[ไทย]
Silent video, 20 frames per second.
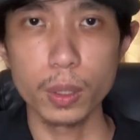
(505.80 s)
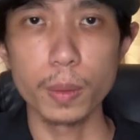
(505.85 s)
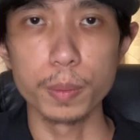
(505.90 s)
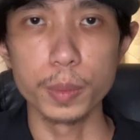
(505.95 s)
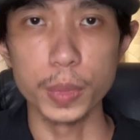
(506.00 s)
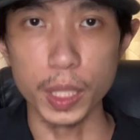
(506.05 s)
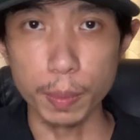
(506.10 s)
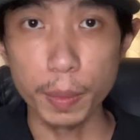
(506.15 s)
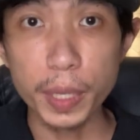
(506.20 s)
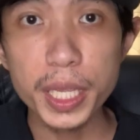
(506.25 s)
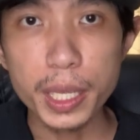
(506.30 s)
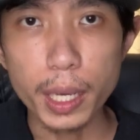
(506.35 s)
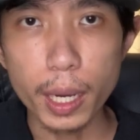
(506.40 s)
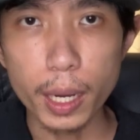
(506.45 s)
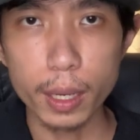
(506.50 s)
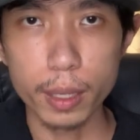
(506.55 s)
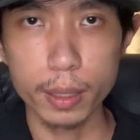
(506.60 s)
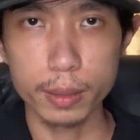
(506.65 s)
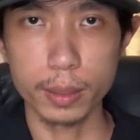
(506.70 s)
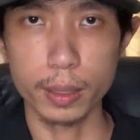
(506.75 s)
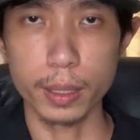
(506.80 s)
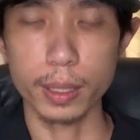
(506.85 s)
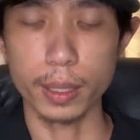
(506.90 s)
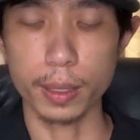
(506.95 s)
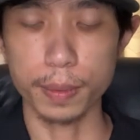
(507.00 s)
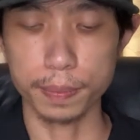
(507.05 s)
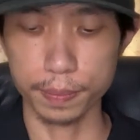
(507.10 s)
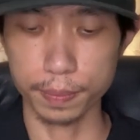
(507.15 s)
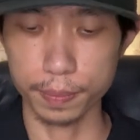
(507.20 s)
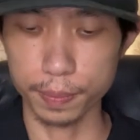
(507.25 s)
มีไม่เยอะนะค
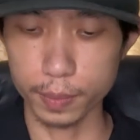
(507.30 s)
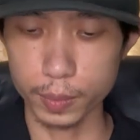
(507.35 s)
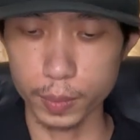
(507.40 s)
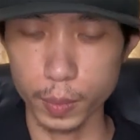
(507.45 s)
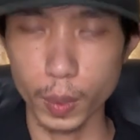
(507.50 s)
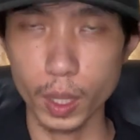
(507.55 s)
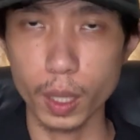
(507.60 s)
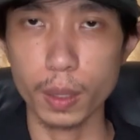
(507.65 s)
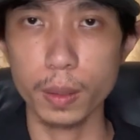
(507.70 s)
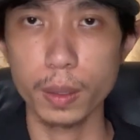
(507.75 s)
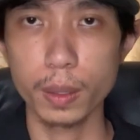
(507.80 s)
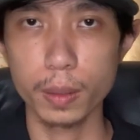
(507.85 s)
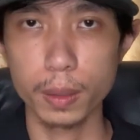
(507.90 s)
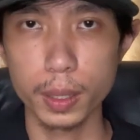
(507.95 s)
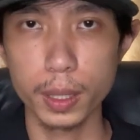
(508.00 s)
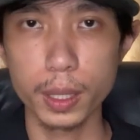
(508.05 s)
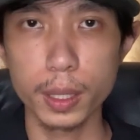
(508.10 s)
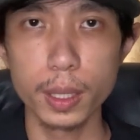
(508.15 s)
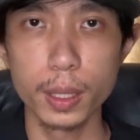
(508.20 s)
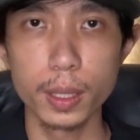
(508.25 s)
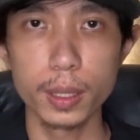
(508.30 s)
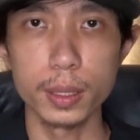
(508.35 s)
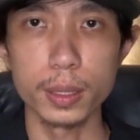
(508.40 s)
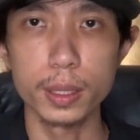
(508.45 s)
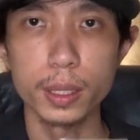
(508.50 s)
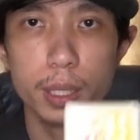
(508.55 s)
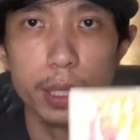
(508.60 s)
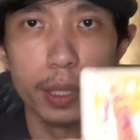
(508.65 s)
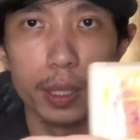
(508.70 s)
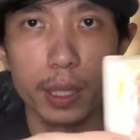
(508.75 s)
รับ
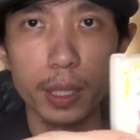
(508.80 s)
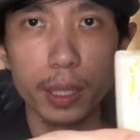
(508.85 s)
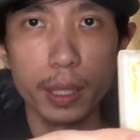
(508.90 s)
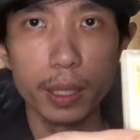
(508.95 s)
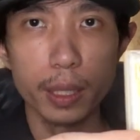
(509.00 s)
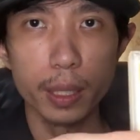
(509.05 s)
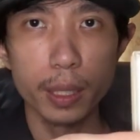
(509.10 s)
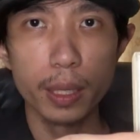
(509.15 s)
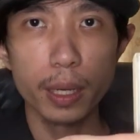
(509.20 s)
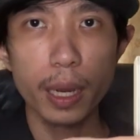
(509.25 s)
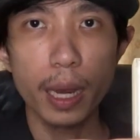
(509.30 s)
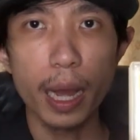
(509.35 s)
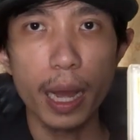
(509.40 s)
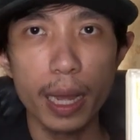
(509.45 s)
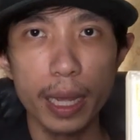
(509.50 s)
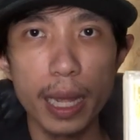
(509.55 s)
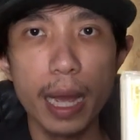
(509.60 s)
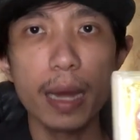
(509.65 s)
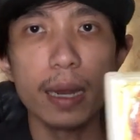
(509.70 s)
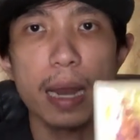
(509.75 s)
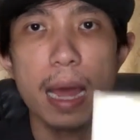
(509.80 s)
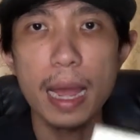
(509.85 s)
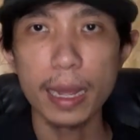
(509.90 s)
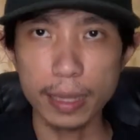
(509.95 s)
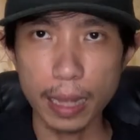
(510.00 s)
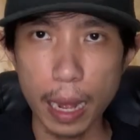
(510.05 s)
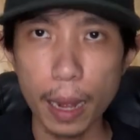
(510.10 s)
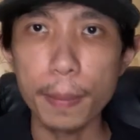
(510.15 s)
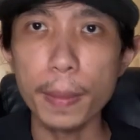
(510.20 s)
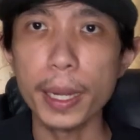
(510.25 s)
นี่นี่ใครอยากได้
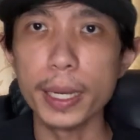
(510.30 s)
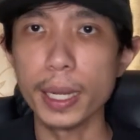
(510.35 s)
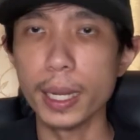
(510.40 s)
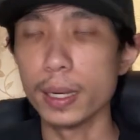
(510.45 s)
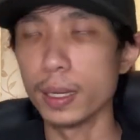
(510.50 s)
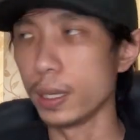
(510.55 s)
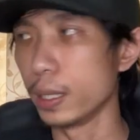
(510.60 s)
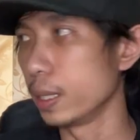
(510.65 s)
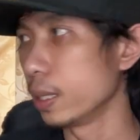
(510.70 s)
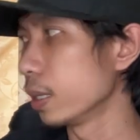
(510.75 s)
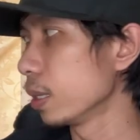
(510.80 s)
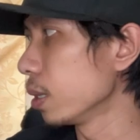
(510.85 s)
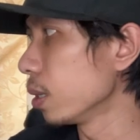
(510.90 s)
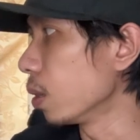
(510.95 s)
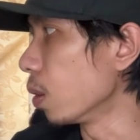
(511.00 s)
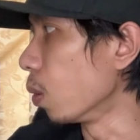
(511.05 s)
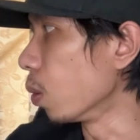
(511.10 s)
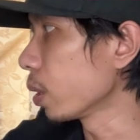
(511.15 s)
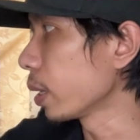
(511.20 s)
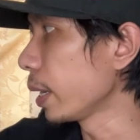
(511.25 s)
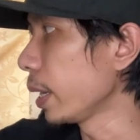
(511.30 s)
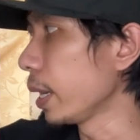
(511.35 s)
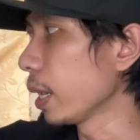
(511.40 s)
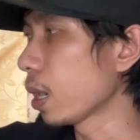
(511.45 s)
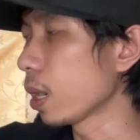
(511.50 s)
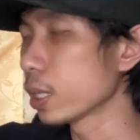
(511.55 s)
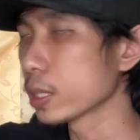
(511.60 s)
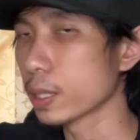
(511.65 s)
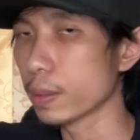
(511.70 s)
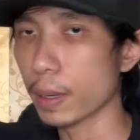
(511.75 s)
ทักมาได้เลย โอเค
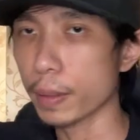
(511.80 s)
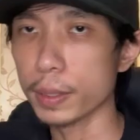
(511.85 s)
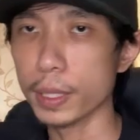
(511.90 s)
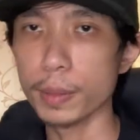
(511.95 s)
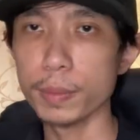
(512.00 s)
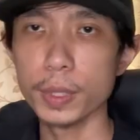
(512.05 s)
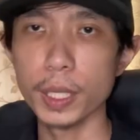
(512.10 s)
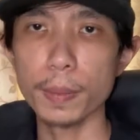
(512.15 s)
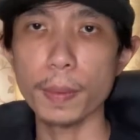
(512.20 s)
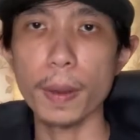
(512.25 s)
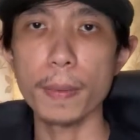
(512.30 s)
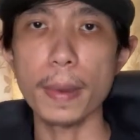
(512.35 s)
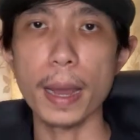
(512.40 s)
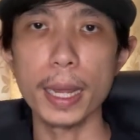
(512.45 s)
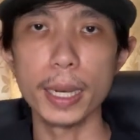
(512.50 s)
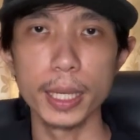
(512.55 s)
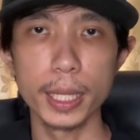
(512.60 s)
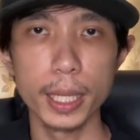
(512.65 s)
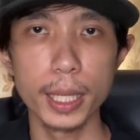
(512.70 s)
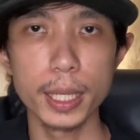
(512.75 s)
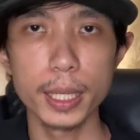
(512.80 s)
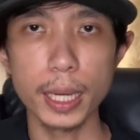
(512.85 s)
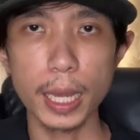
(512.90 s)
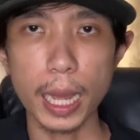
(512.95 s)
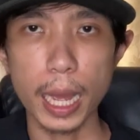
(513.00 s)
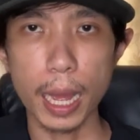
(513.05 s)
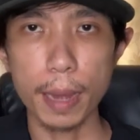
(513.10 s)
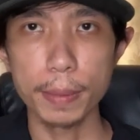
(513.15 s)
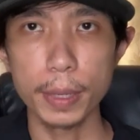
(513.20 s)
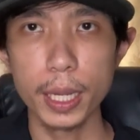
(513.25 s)
ก็สำหรับคลิปนี้ประมาณนี้
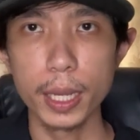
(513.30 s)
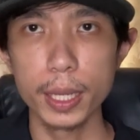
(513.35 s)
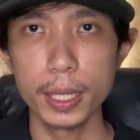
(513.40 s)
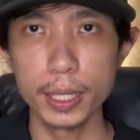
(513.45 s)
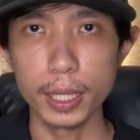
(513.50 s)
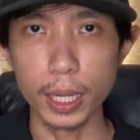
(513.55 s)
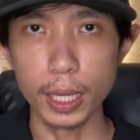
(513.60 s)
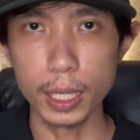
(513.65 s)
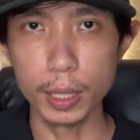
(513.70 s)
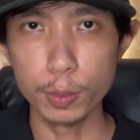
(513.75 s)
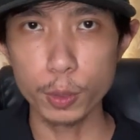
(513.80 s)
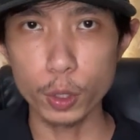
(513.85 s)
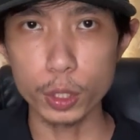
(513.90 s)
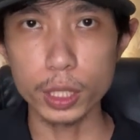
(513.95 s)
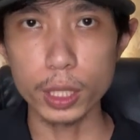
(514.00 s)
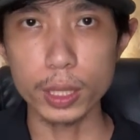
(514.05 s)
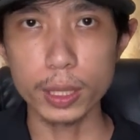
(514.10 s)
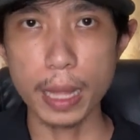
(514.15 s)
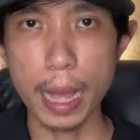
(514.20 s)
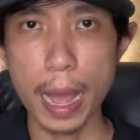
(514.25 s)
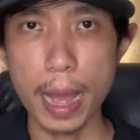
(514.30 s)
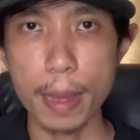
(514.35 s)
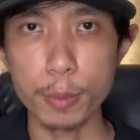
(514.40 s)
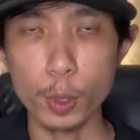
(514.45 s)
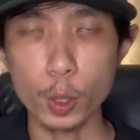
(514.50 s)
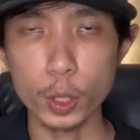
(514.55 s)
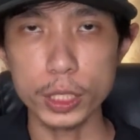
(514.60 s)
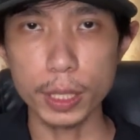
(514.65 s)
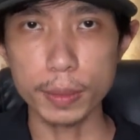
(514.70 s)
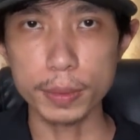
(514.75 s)
นะครับอย่าลืมกดติดตาม
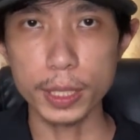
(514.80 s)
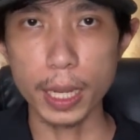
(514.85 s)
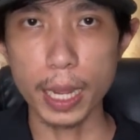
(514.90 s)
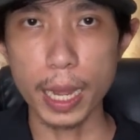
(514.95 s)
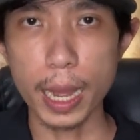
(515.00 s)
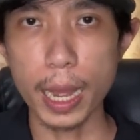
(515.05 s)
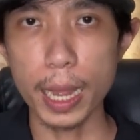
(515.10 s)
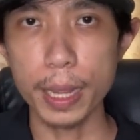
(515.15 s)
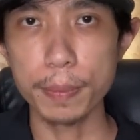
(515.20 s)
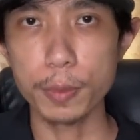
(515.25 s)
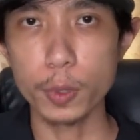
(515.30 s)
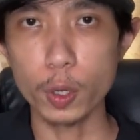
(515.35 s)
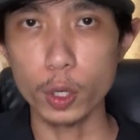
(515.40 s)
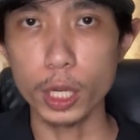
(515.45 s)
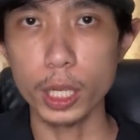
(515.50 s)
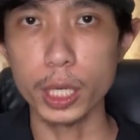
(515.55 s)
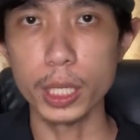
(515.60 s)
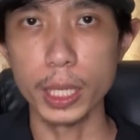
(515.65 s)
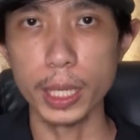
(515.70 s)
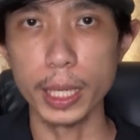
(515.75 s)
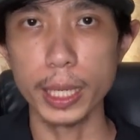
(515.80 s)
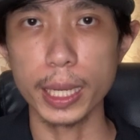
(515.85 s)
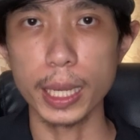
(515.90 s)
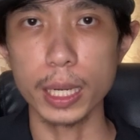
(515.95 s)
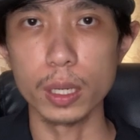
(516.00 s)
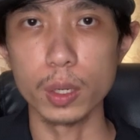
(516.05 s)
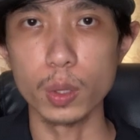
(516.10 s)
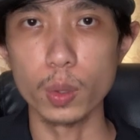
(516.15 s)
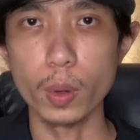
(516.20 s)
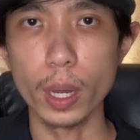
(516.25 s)
กด subscribe กดกระดิ่งให้กั
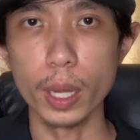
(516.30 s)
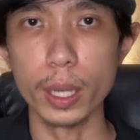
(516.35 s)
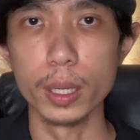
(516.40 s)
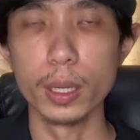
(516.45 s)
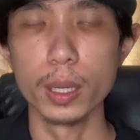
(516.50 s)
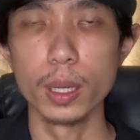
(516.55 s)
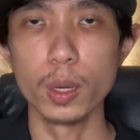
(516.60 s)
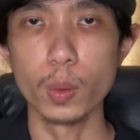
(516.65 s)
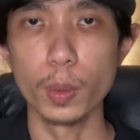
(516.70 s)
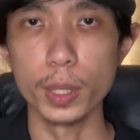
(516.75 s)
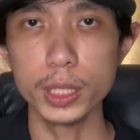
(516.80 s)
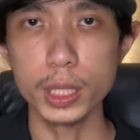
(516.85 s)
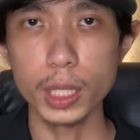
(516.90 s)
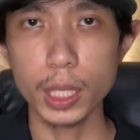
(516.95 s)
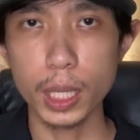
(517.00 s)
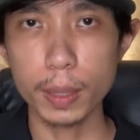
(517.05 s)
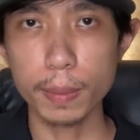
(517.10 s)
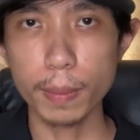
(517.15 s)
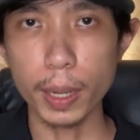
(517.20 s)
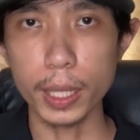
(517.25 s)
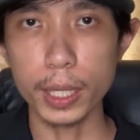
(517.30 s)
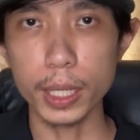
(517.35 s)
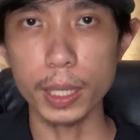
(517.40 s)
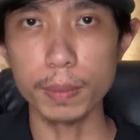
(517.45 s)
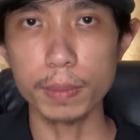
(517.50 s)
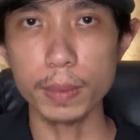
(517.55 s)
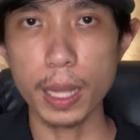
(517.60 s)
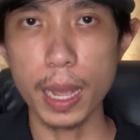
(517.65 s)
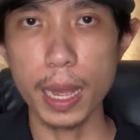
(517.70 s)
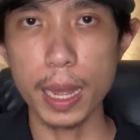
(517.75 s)
นด้วย ไว้เจอกันใหม่คลิ
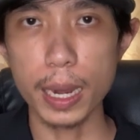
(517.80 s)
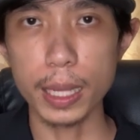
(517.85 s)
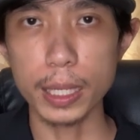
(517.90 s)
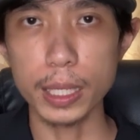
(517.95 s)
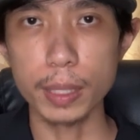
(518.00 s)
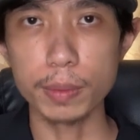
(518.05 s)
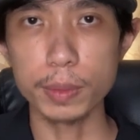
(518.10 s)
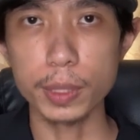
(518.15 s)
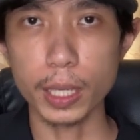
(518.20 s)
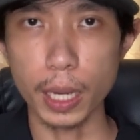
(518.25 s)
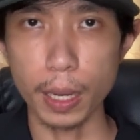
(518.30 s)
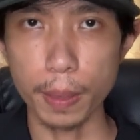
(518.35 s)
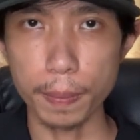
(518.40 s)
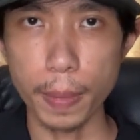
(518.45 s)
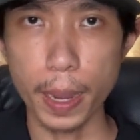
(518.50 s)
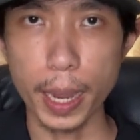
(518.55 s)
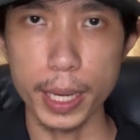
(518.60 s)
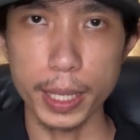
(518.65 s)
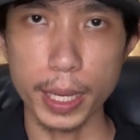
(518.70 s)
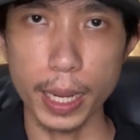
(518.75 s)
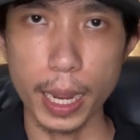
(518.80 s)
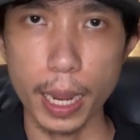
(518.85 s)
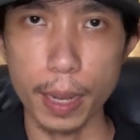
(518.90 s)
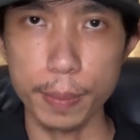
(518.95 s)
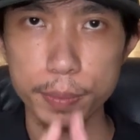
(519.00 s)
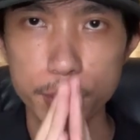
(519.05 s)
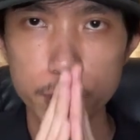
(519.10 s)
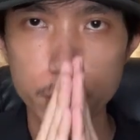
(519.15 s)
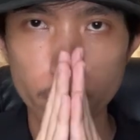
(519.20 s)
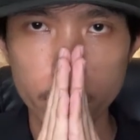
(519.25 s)
ปหน้า และคลิปถัดไปนะครั
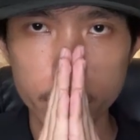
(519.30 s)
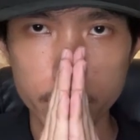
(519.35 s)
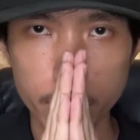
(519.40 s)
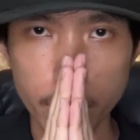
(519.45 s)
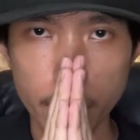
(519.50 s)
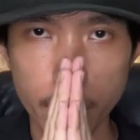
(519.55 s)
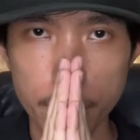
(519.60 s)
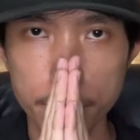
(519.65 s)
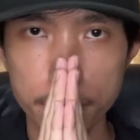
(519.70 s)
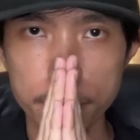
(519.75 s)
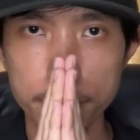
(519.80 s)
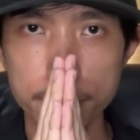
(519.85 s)
บ สวัสดีครับ